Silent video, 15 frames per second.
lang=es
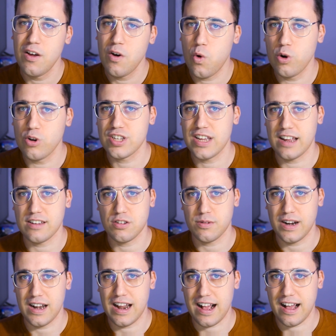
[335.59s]
Uno será
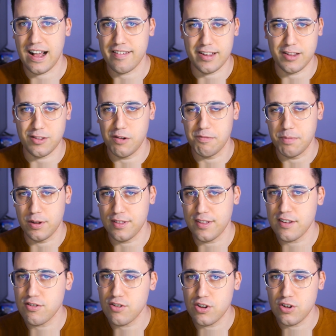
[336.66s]
sobre la casa y todo el
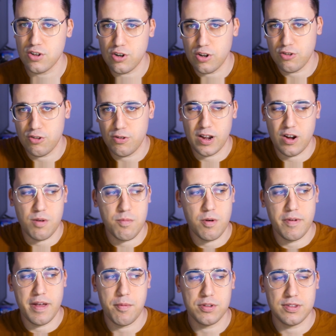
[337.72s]
proceso y otro sobre cómo
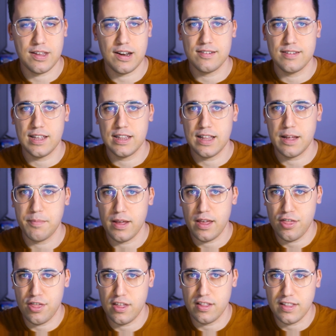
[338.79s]
voy a montar el setup,
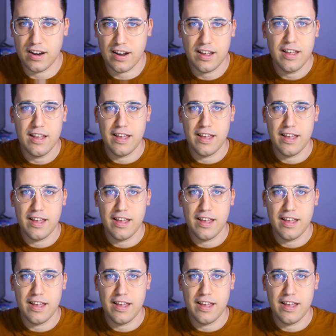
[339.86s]
etc.